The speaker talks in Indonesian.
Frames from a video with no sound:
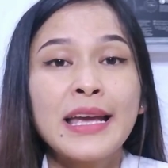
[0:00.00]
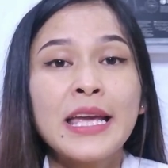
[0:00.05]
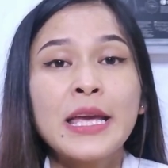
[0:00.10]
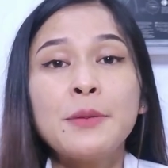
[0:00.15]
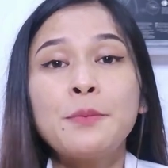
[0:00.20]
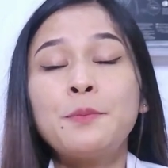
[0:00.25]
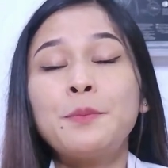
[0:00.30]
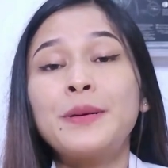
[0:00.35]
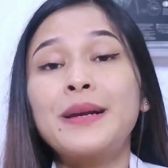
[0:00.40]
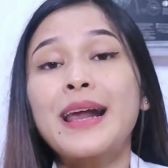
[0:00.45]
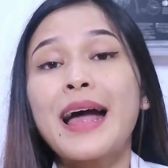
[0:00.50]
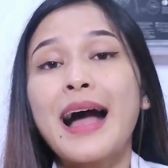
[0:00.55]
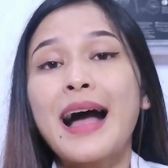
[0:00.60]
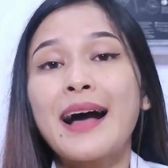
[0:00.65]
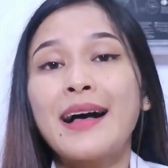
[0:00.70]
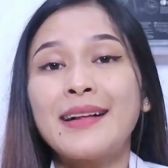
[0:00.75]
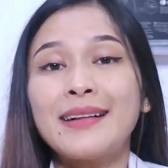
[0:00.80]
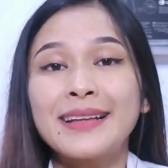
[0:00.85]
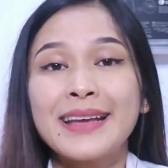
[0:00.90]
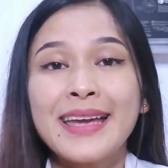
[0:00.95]

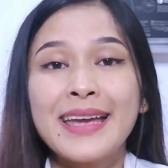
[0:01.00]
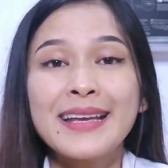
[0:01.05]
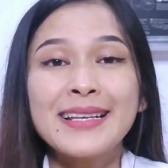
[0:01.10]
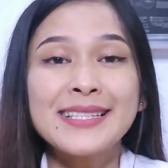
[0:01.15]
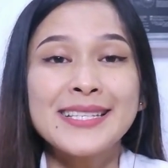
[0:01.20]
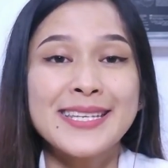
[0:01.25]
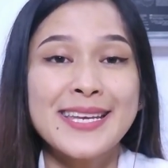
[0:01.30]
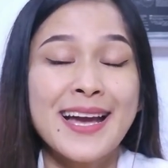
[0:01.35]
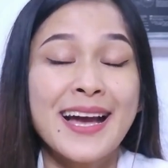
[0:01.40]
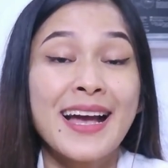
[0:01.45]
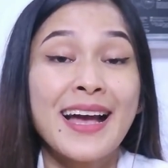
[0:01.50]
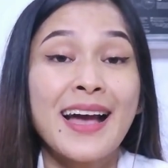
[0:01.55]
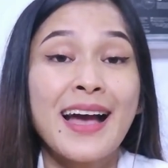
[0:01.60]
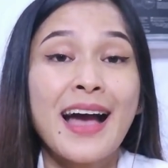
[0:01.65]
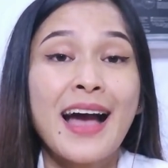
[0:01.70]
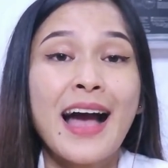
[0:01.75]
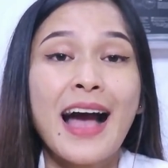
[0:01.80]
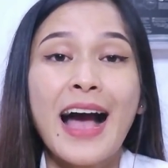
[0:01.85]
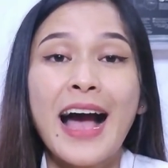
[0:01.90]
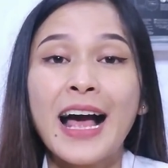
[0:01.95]
hiperalgesia,
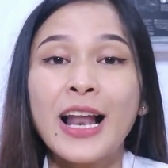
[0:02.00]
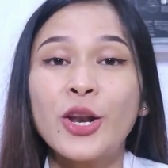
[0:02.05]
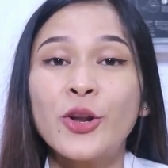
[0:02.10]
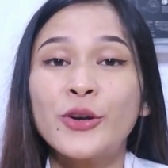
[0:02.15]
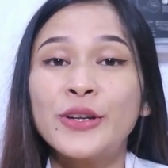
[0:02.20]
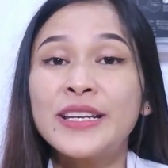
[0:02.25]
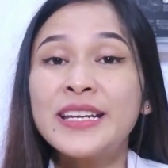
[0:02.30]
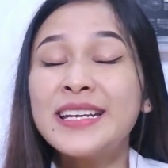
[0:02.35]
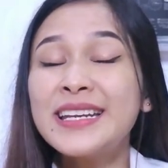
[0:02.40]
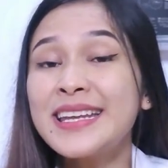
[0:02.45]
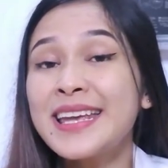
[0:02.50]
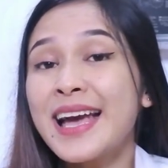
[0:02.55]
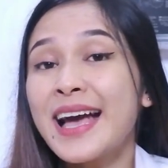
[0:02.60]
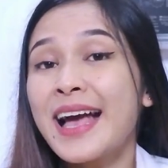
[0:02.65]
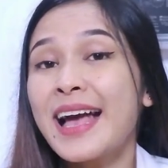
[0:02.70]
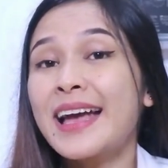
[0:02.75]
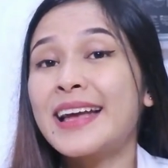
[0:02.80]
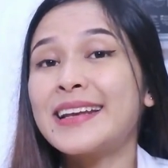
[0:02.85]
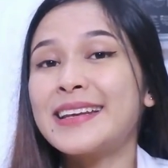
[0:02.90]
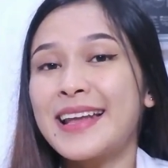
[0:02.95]

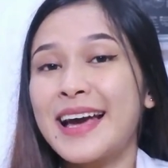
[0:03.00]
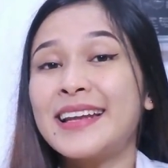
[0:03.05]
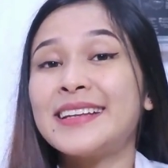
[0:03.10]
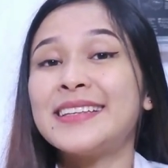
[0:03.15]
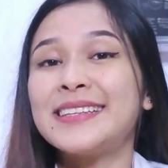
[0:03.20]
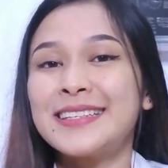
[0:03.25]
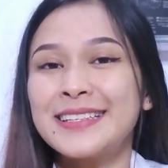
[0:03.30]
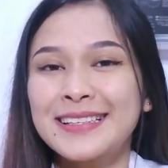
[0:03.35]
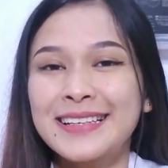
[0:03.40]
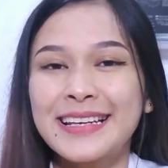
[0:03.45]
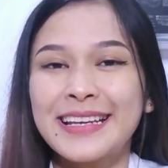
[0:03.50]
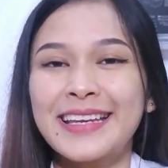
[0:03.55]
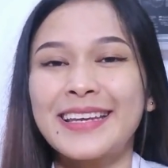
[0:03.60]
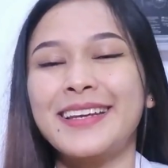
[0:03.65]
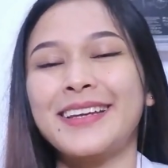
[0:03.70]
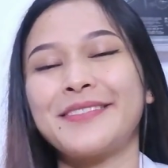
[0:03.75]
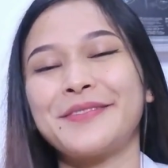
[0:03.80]
alodinia, dan nyeri.